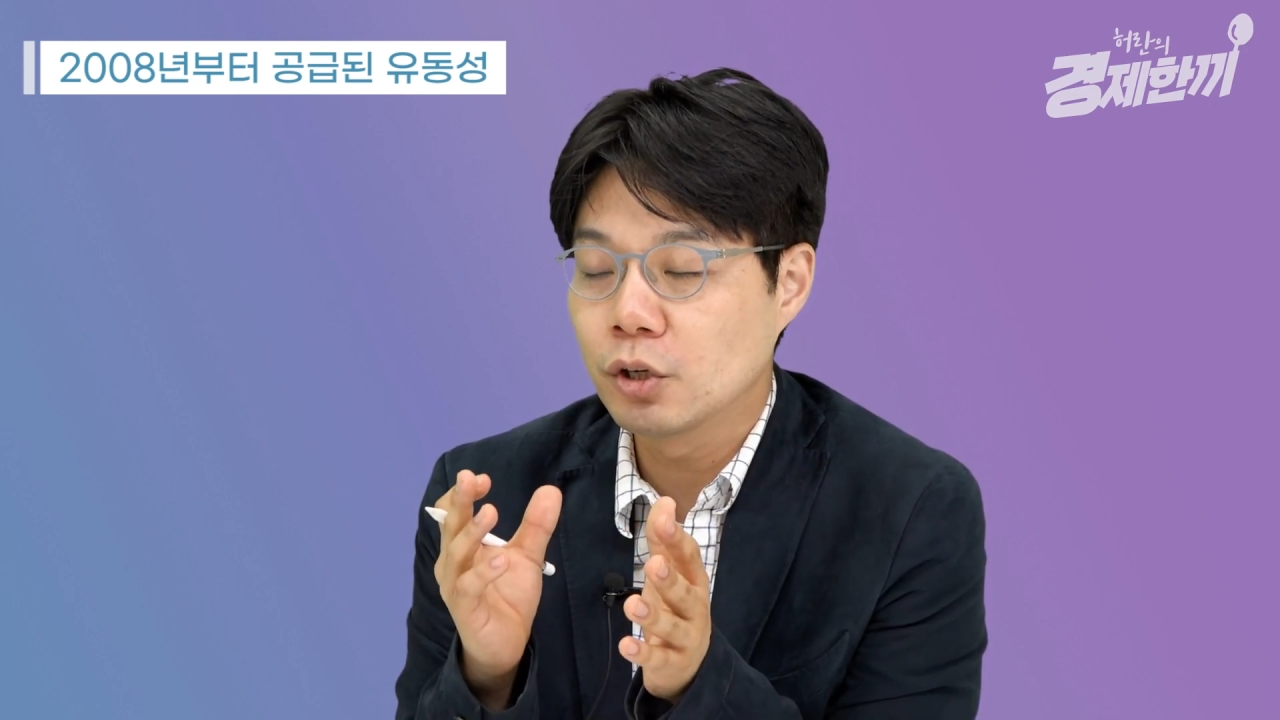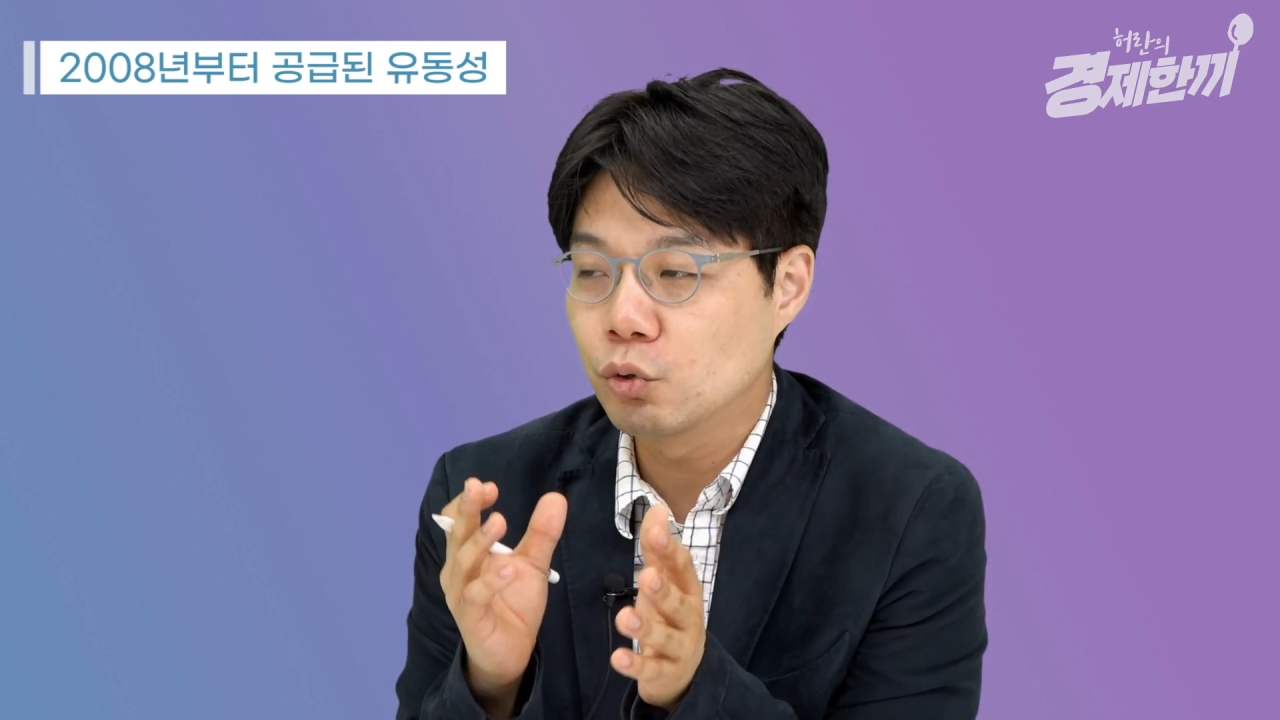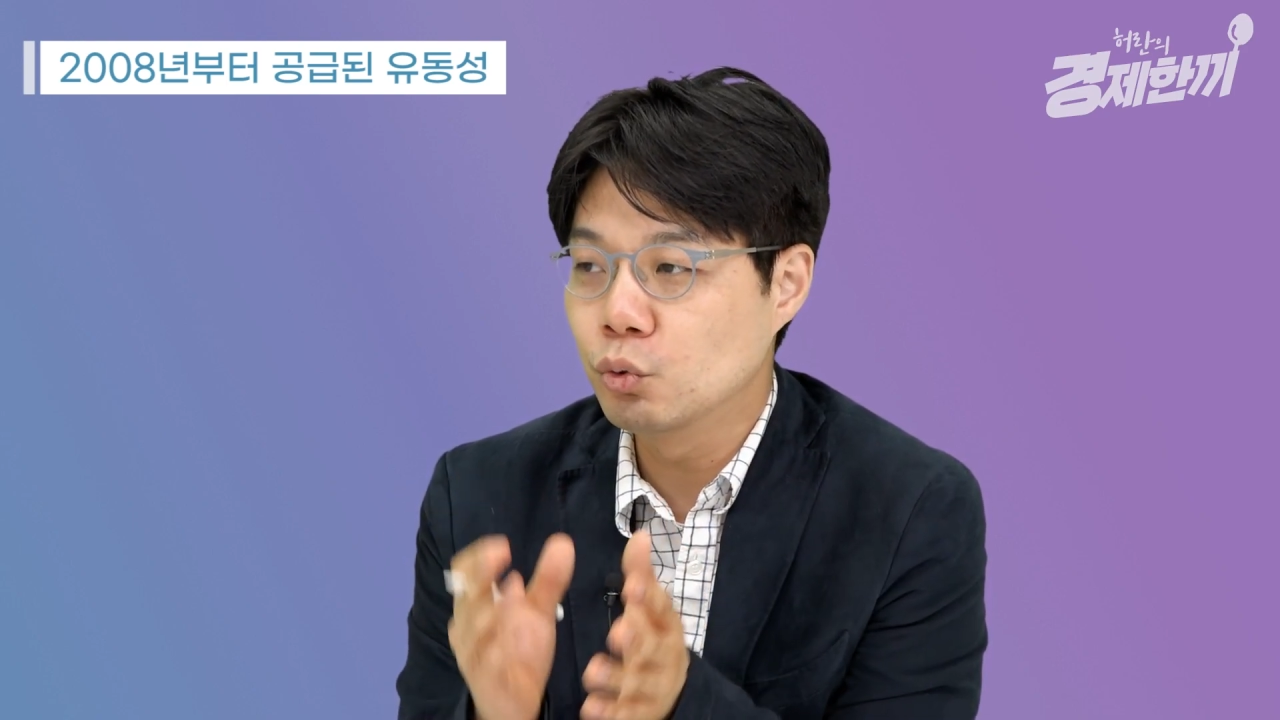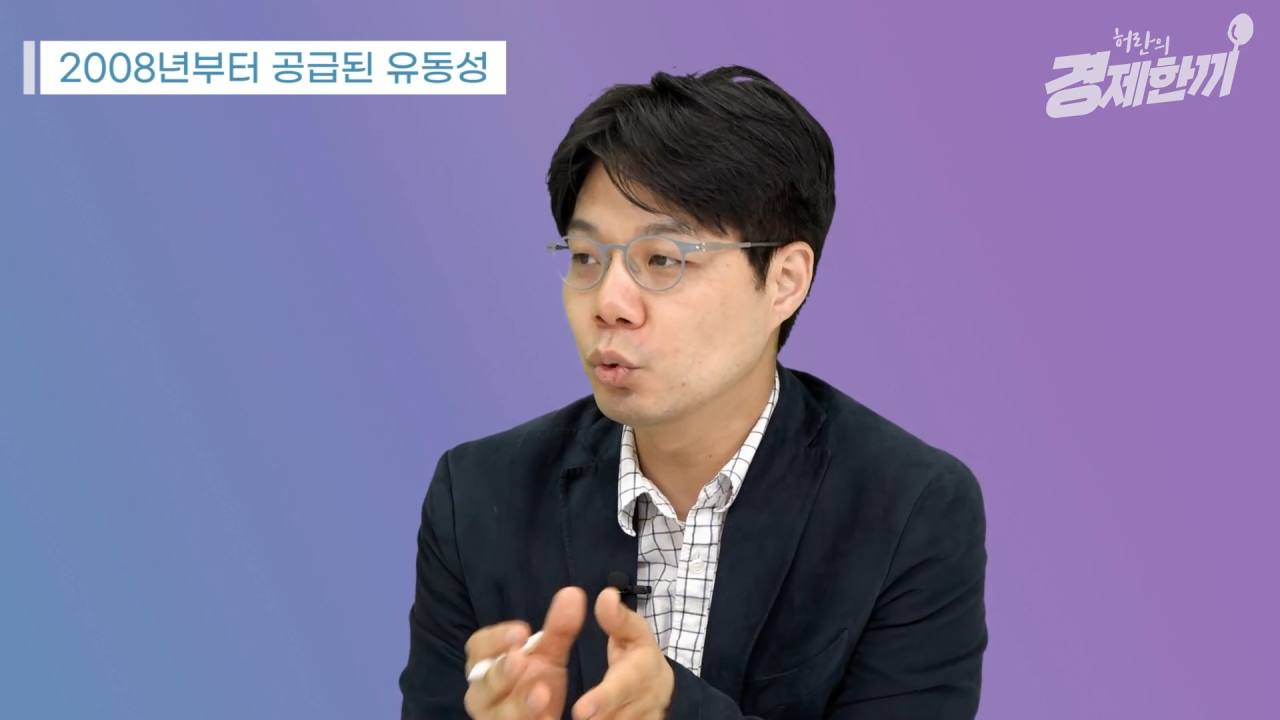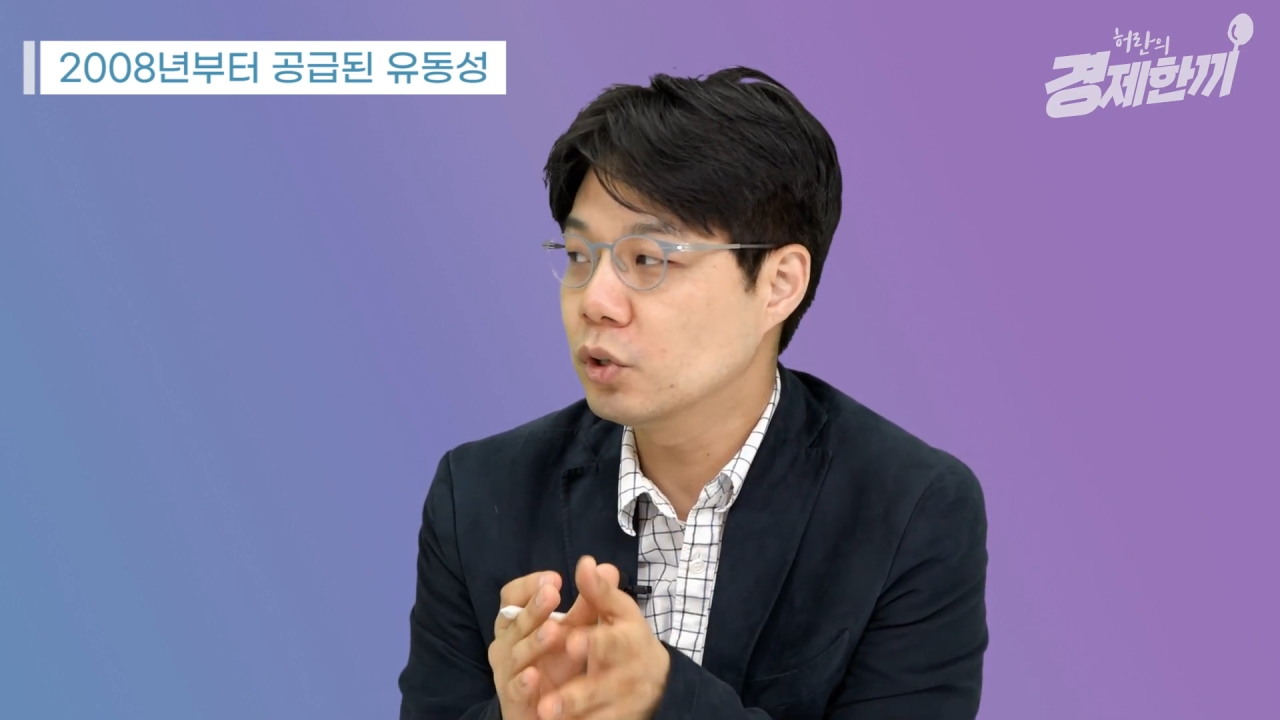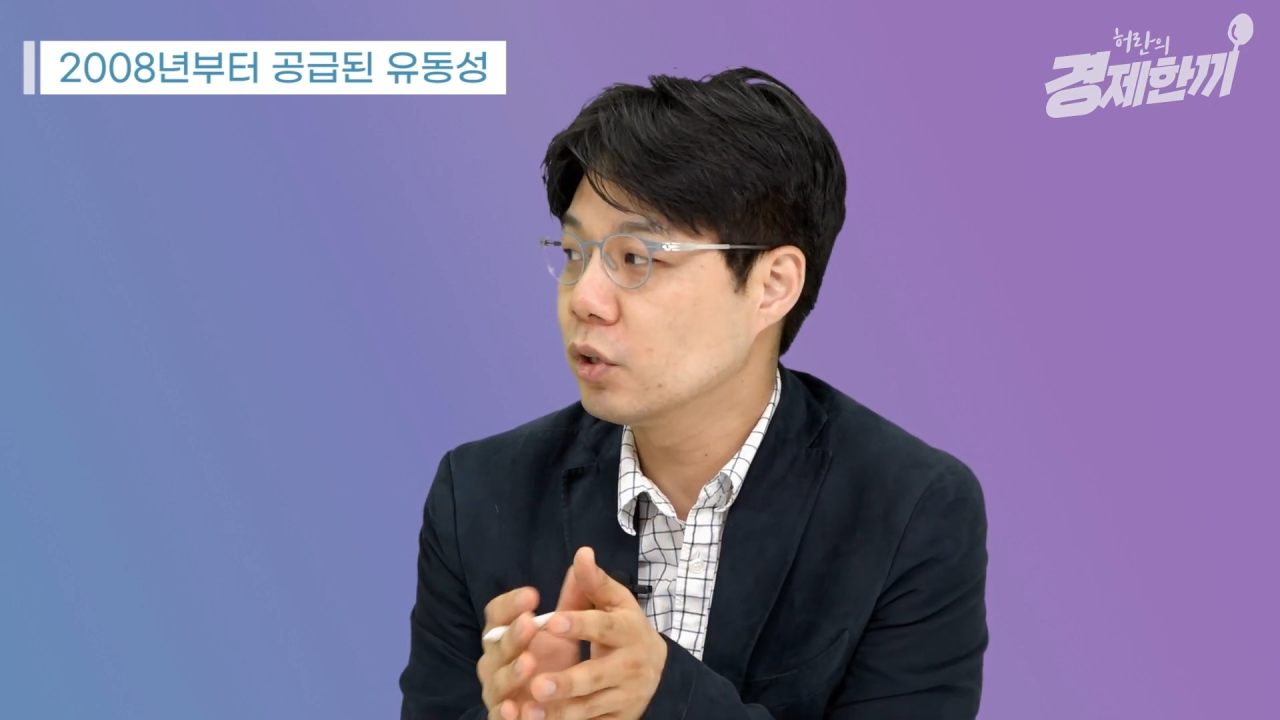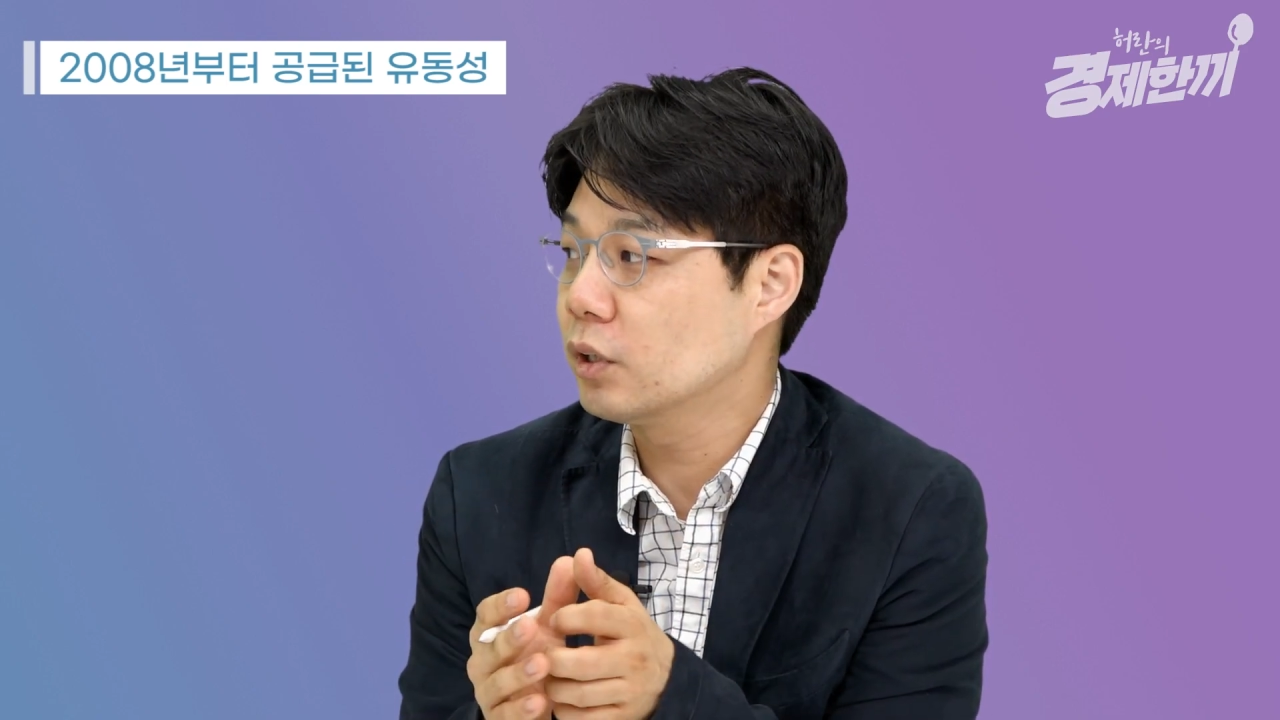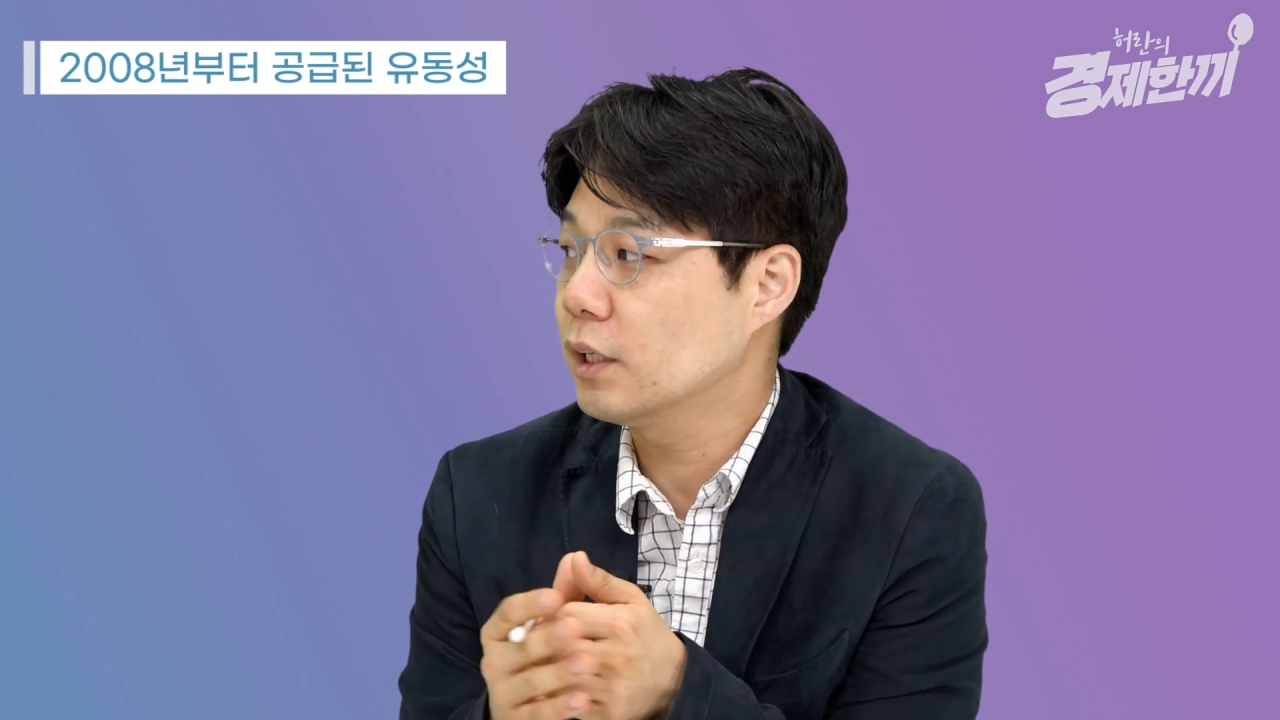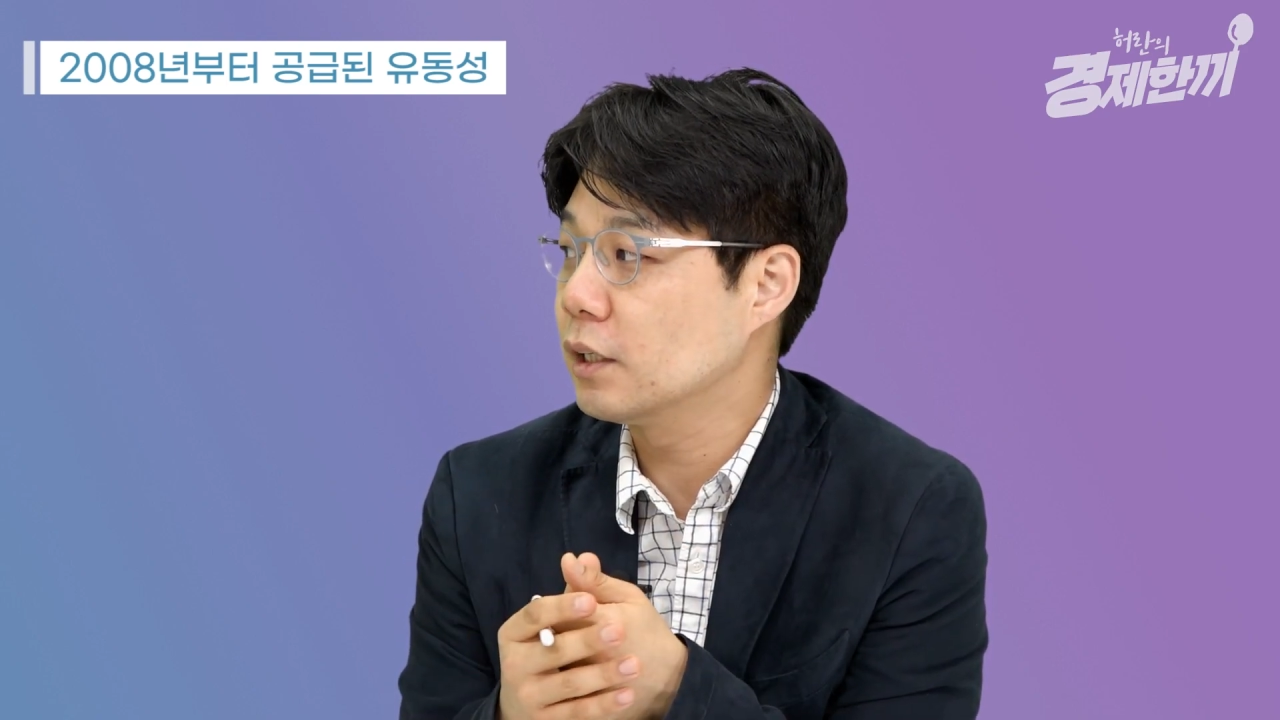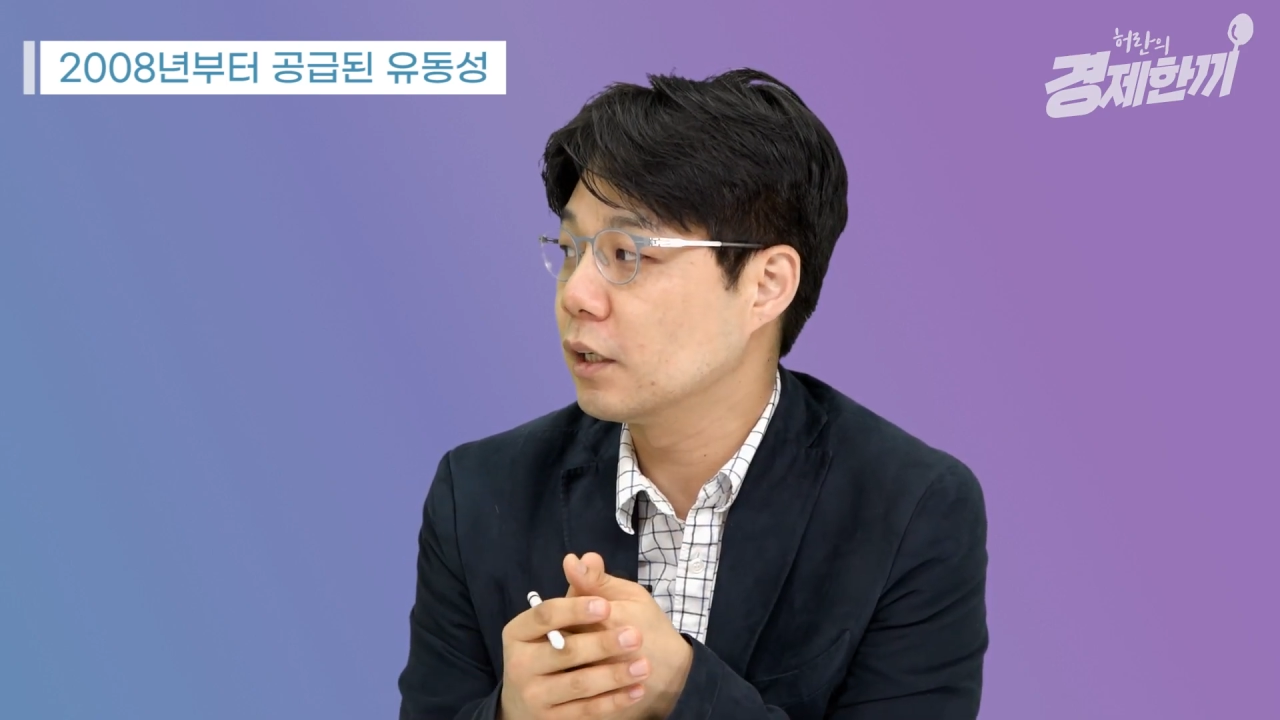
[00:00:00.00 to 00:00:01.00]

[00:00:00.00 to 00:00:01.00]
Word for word: 유동성이었다는